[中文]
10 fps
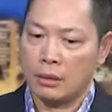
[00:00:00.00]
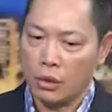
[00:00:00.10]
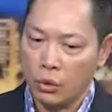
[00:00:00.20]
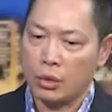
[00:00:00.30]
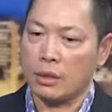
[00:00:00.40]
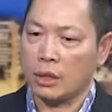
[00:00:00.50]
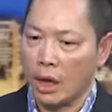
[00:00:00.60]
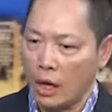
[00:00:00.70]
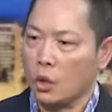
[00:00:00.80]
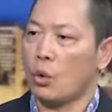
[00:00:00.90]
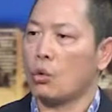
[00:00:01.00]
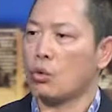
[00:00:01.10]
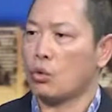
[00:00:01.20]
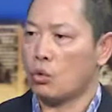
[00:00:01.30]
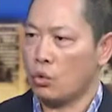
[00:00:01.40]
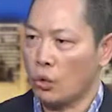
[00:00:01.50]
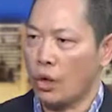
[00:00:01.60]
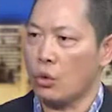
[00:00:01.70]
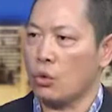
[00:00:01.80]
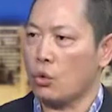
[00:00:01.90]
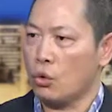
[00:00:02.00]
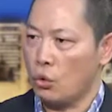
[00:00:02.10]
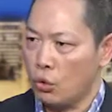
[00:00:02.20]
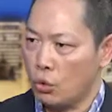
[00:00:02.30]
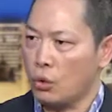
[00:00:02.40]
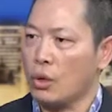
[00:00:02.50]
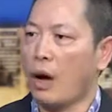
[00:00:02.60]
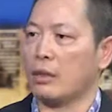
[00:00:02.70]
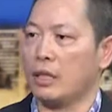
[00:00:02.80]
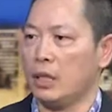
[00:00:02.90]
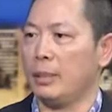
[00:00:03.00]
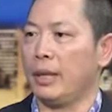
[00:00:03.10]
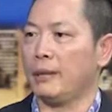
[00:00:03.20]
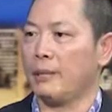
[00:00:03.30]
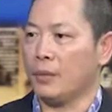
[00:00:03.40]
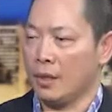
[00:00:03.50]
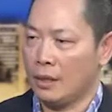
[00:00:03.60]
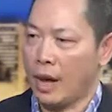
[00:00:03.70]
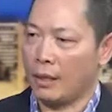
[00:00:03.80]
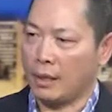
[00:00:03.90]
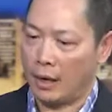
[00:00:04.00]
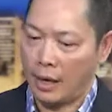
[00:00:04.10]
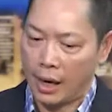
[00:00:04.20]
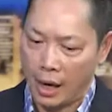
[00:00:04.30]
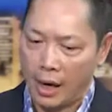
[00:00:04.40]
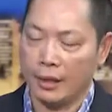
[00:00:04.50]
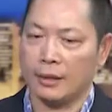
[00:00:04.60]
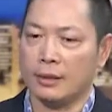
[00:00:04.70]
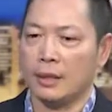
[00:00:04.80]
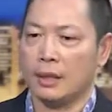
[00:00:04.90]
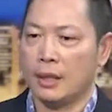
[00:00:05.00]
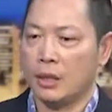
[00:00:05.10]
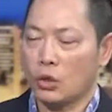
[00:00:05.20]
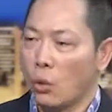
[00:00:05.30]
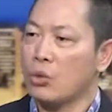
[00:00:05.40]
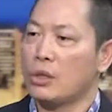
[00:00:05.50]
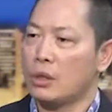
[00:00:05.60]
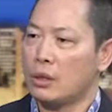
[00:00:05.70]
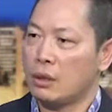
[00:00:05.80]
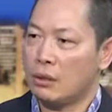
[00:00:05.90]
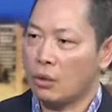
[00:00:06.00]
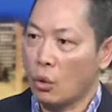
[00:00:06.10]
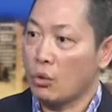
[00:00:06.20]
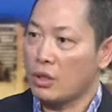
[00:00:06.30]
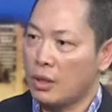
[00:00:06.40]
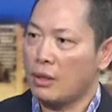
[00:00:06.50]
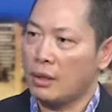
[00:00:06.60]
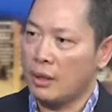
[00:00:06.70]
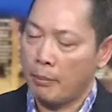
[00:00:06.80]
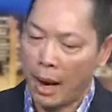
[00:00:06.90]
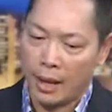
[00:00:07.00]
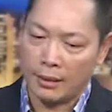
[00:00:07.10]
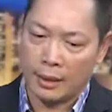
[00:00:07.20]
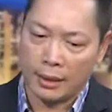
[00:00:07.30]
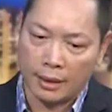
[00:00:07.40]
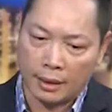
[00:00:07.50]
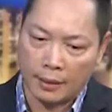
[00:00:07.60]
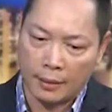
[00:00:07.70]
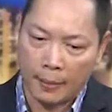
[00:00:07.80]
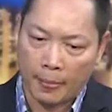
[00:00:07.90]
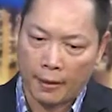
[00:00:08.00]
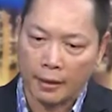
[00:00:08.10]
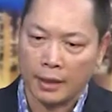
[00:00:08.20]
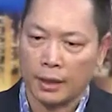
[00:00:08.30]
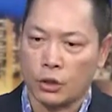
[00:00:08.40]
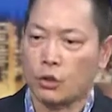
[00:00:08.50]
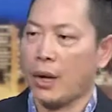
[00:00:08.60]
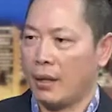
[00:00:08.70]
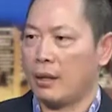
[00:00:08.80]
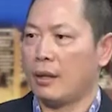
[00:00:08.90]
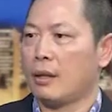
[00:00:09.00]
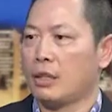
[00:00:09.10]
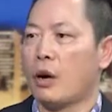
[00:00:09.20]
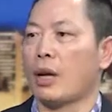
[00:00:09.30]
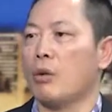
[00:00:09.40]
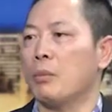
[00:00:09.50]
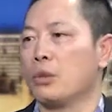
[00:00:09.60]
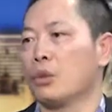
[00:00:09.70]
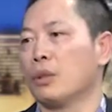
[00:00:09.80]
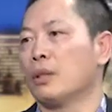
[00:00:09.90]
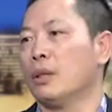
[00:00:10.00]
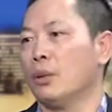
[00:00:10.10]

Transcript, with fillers: 就是成功最需要的一遍。那也很终终身把这个。这个 strength 交给我们所有的客